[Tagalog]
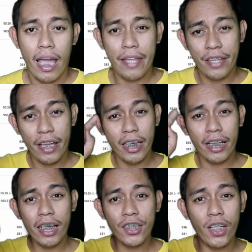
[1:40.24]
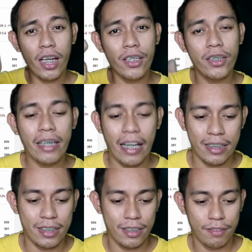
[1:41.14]
And then, i-click nyo lang yun
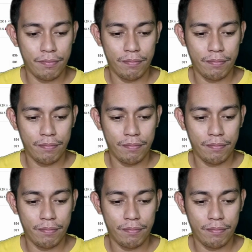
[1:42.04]
guys.